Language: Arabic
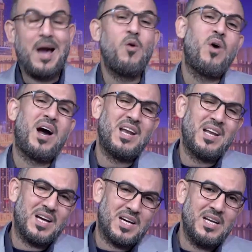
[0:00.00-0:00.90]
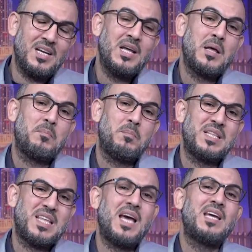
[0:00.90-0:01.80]
أو على الأقل
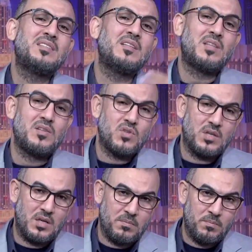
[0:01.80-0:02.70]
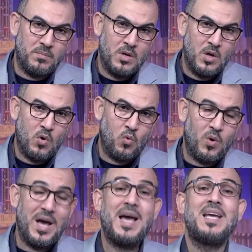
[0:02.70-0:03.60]
بداية التنصيب
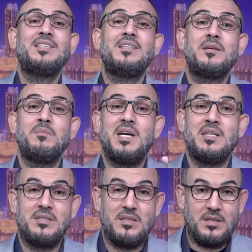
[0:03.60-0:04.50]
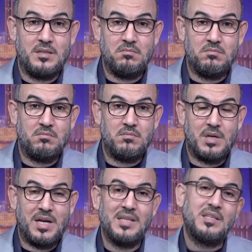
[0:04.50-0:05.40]
وآية إكمال الدين
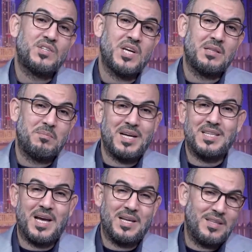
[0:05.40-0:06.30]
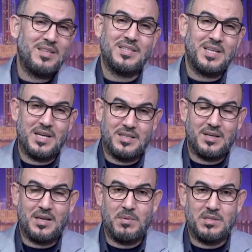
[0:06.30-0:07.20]
التي جاءت بعد حادثة
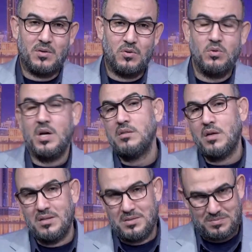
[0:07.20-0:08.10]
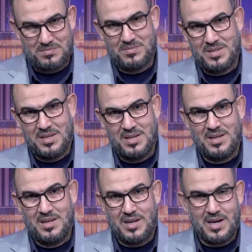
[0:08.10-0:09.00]
الغدير كما تقولون خطأ
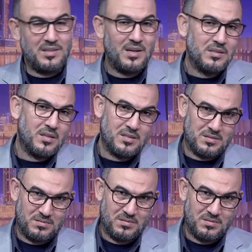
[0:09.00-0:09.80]
أيضا خطأ